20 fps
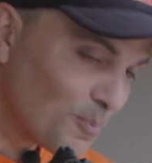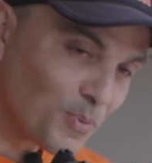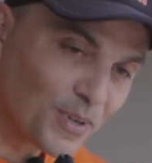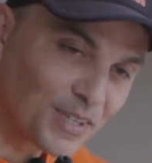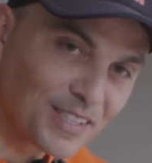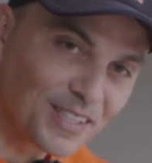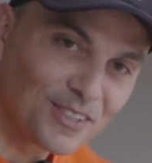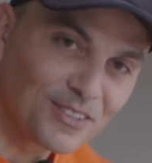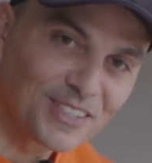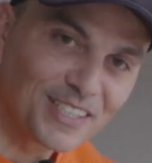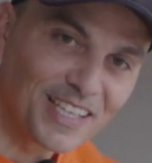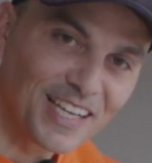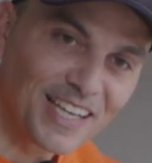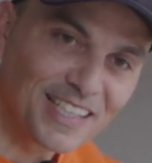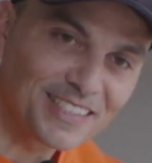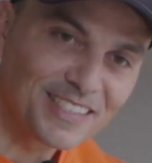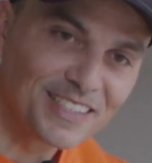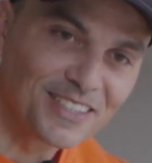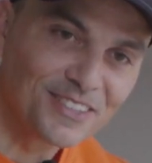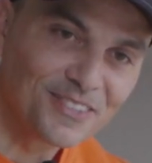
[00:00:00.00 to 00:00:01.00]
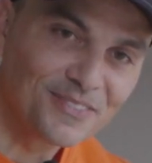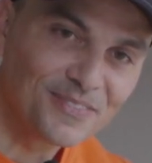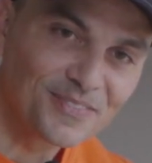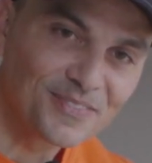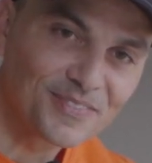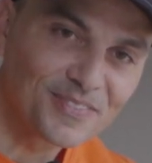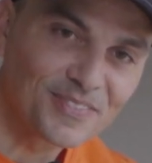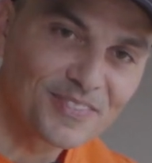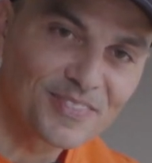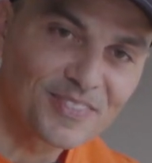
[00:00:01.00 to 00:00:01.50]
um pouquinho de ração
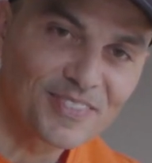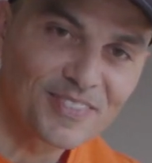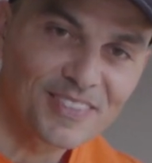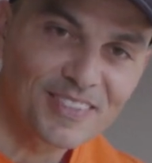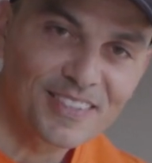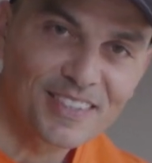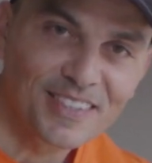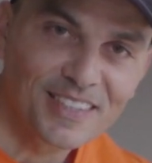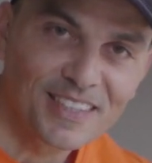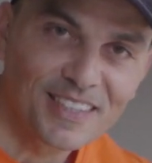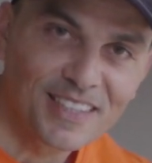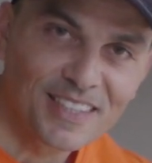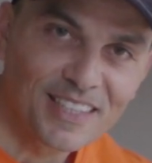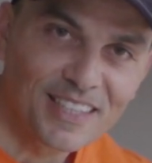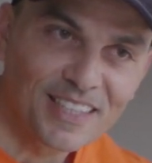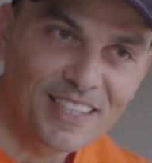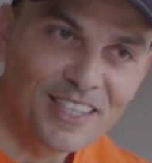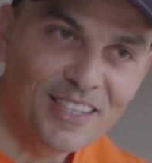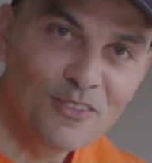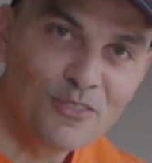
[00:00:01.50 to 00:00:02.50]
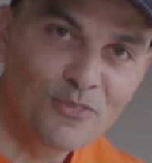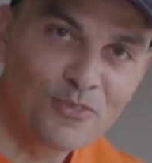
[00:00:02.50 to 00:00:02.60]
e